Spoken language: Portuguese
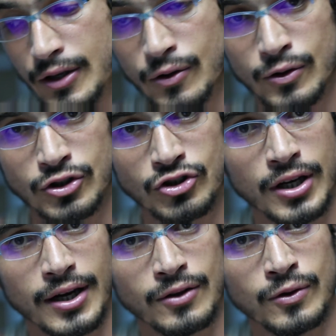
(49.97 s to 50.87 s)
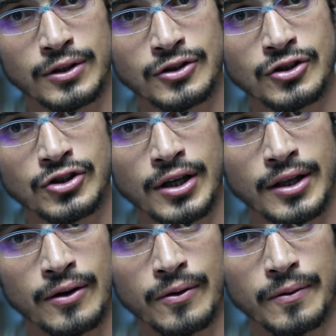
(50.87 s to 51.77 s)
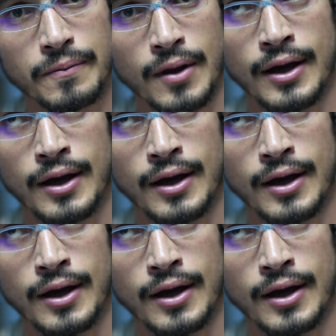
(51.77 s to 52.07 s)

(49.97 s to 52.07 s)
que hoje, dia 14 de janeiro,